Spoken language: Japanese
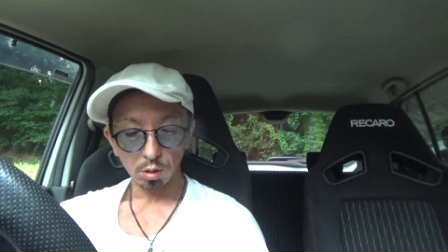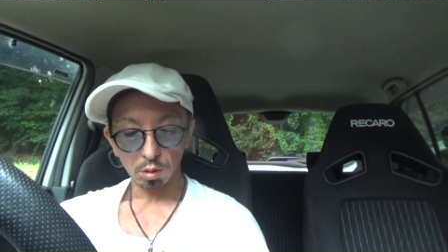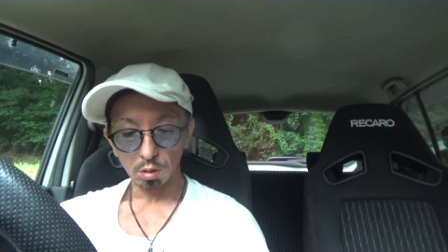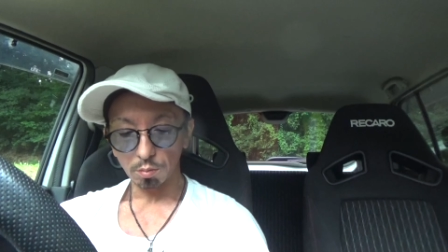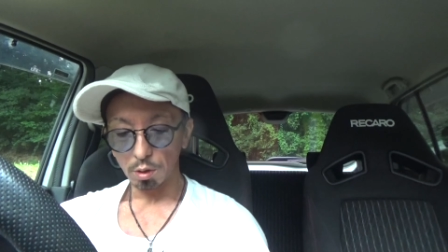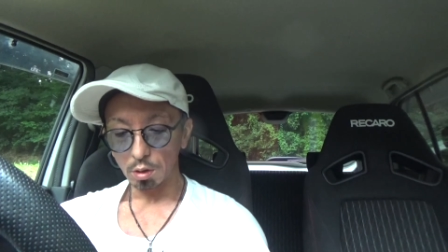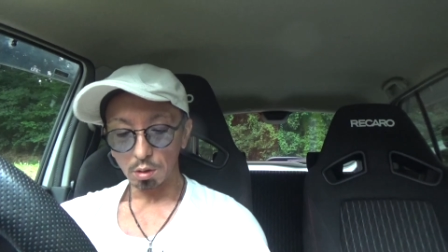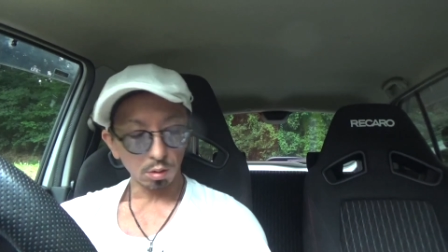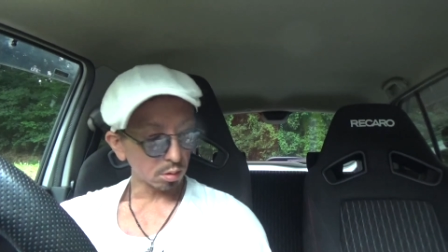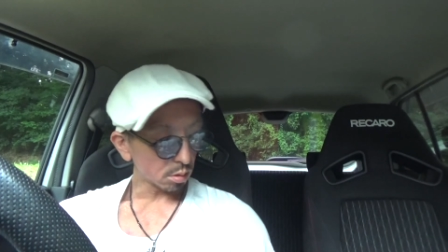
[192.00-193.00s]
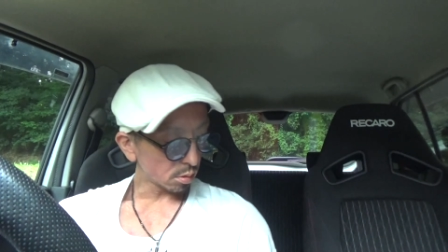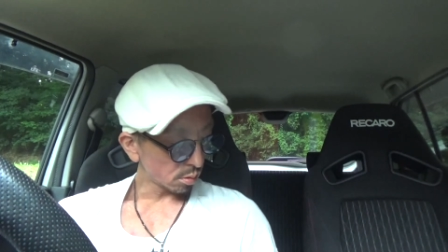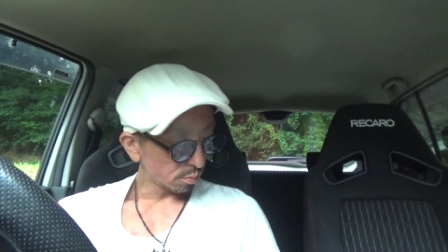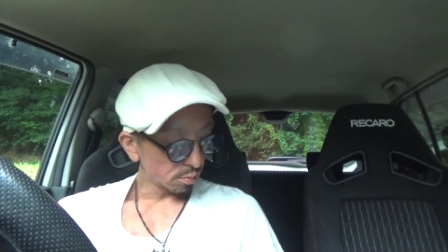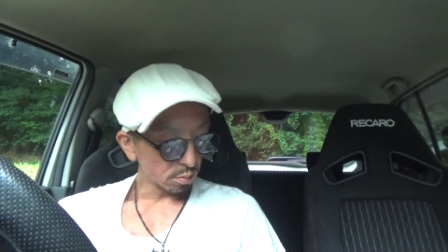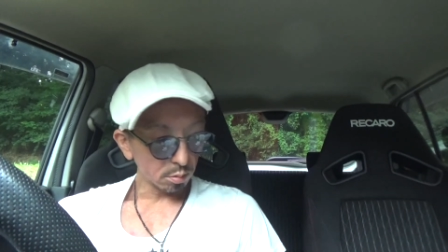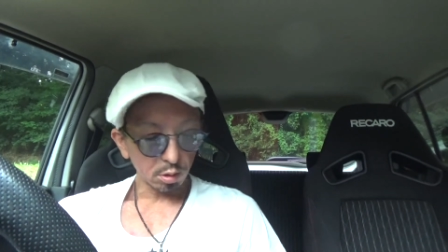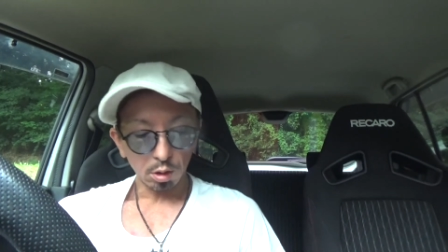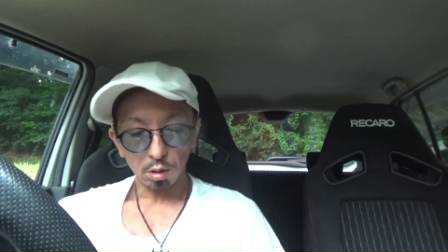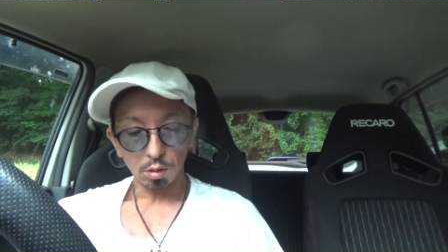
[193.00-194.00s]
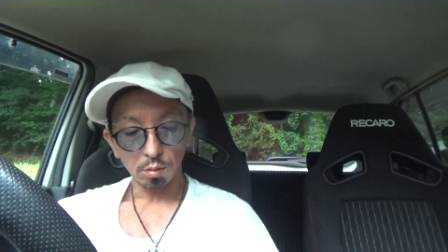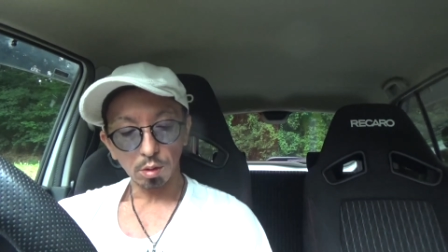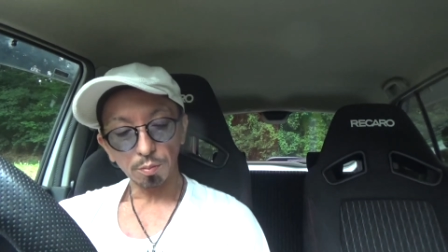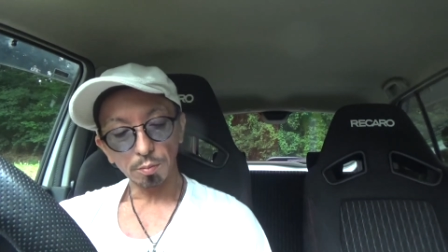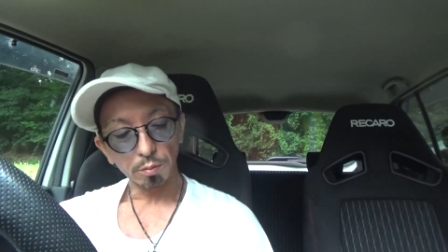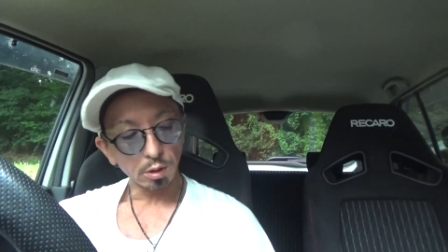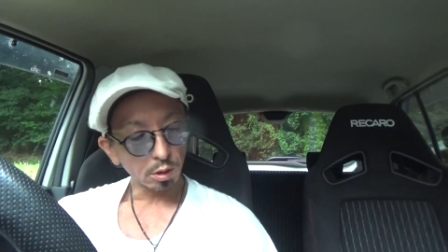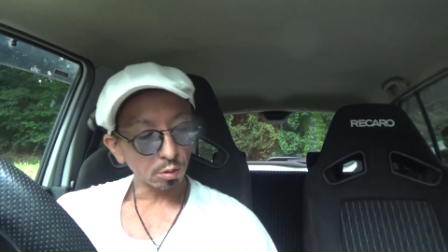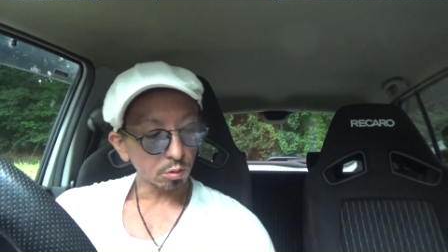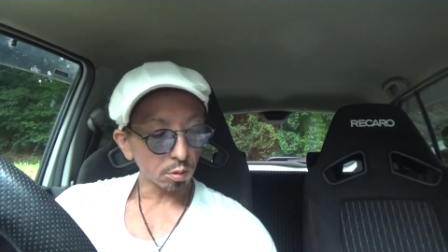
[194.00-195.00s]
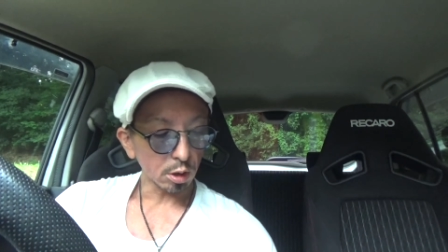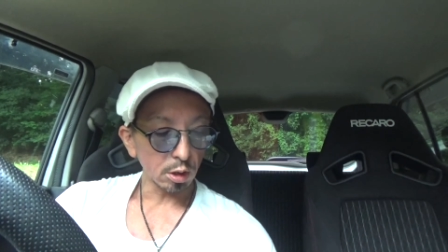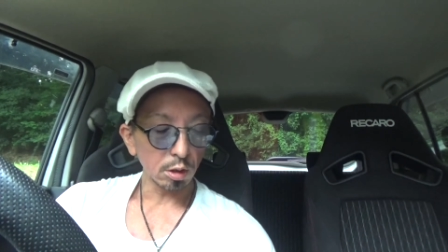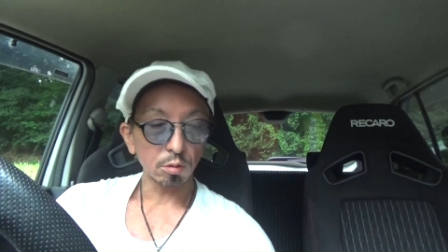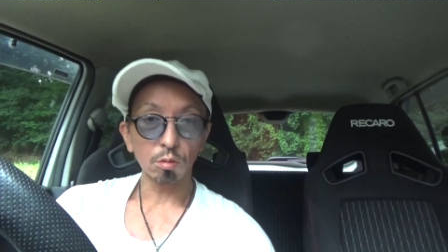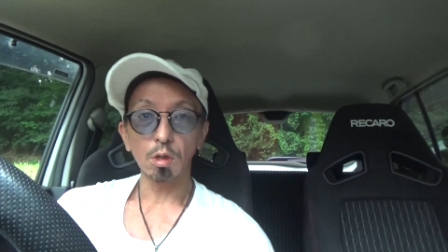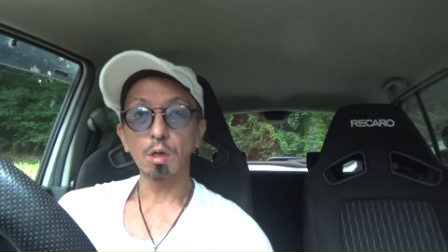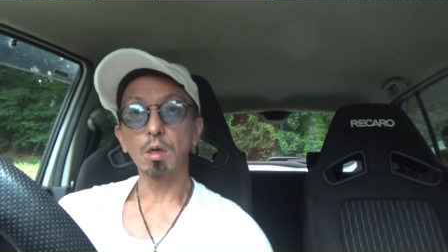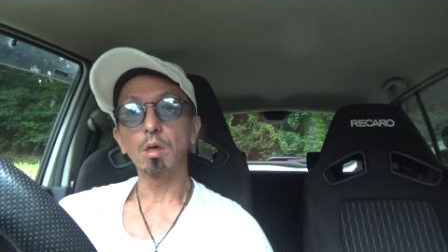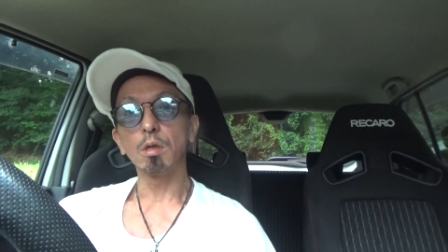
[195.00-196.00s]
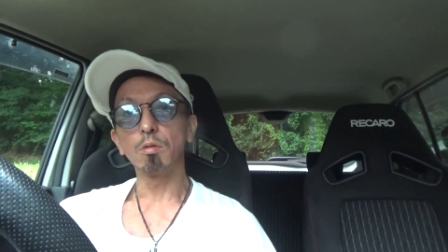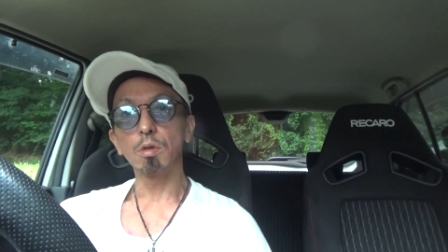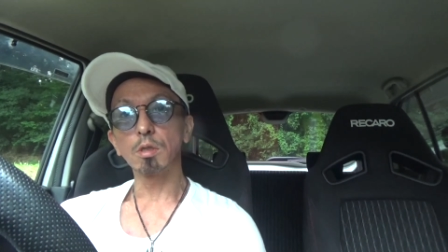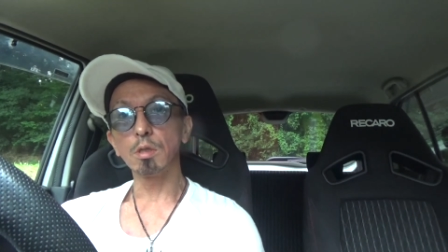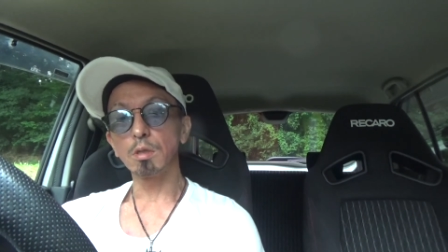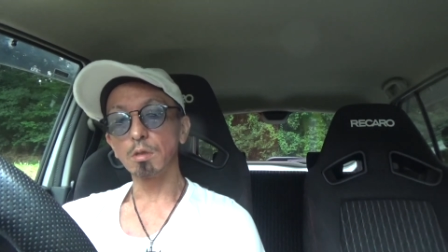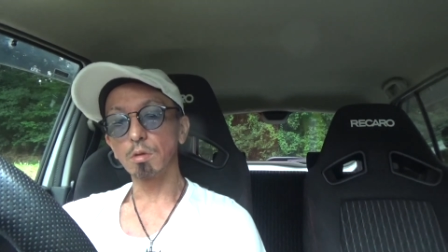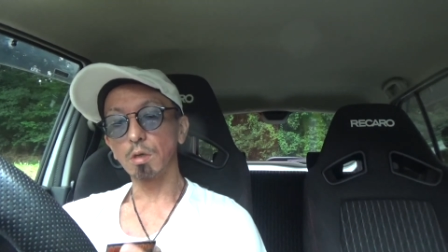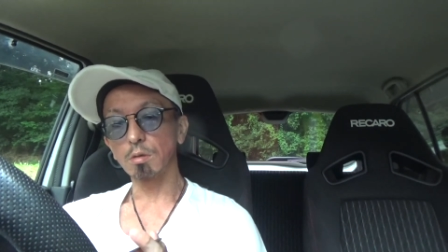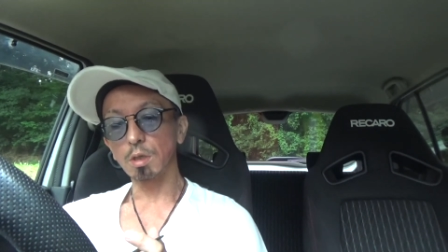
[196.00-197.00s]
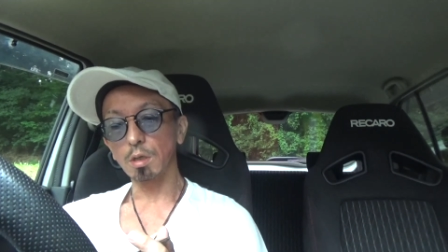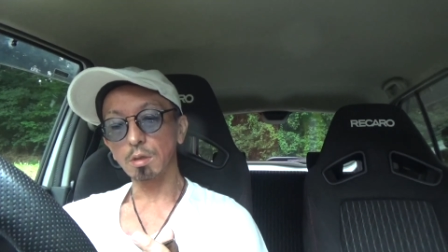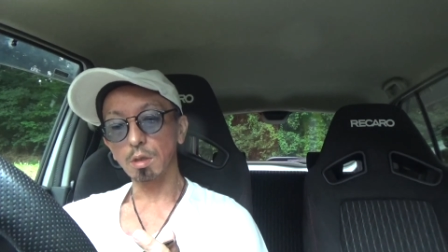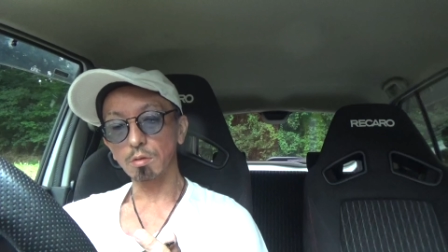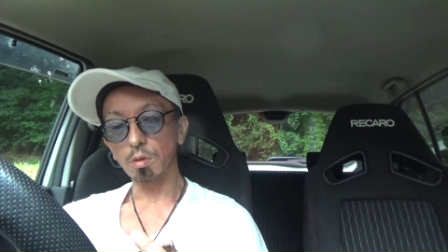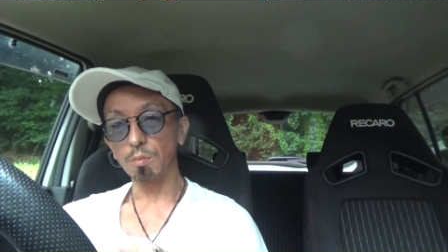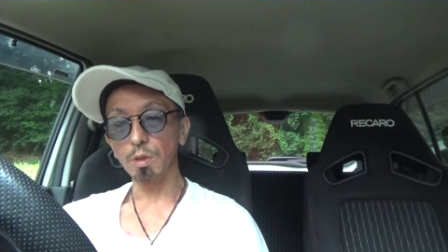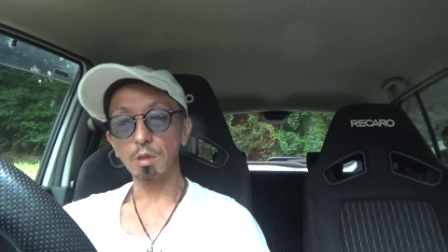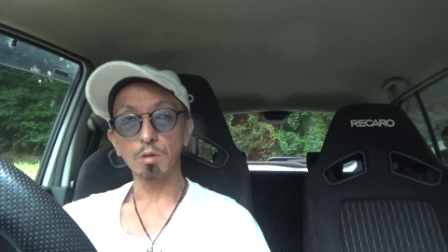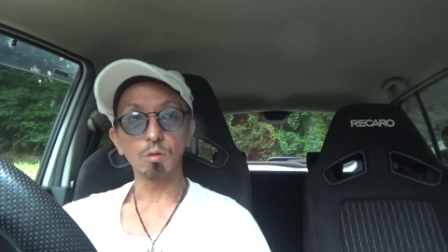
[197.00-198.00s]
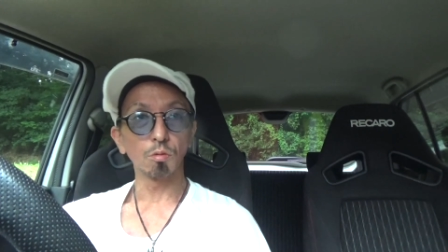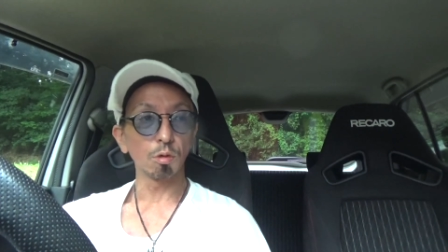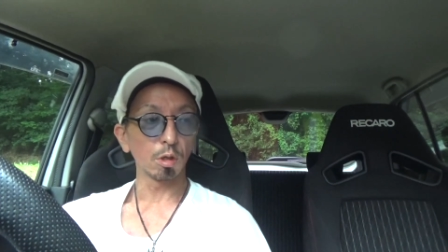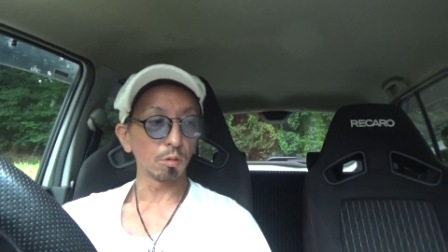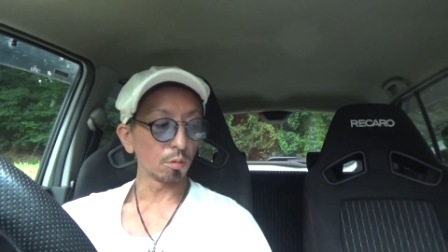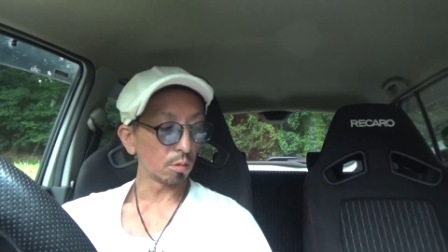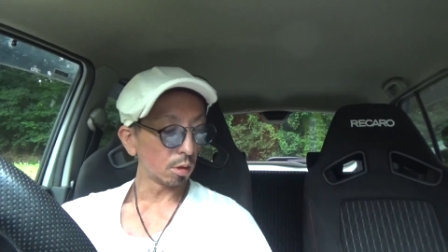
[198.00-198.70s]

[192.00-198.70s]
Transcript: たら、まあ、なんか、やっぱ見てる人は、キリクとか、ノア先生とか、あの、サクサクとか見てる人多いけど、